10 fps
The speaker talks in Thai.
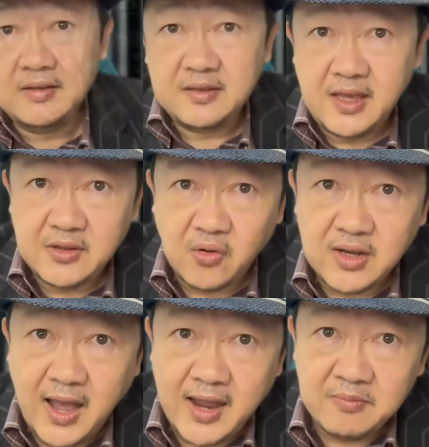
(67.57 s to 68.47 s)
ที่ต้อง
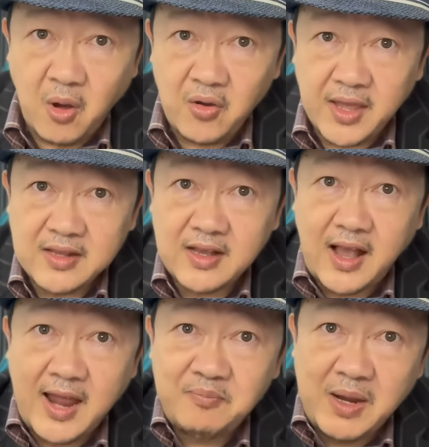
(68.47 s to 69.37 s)
การมองเห็น
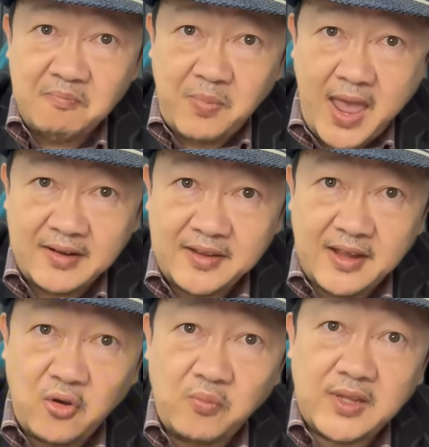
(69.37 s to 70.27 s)
การเปลี่ยนแปลงในสั
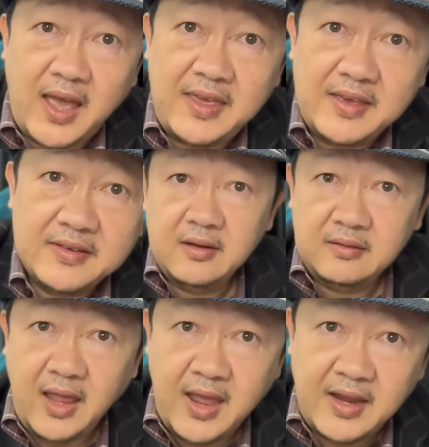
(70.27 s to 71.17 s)
งคมไทย
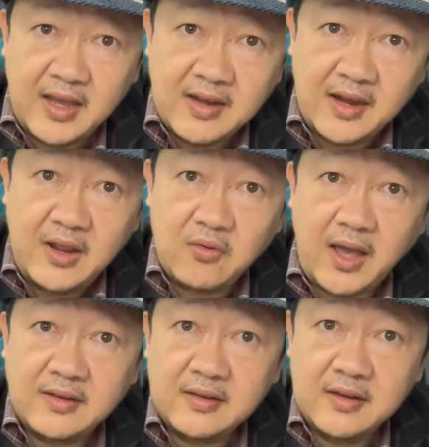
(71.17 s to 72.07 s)
แต่ในขณะเดียวกัน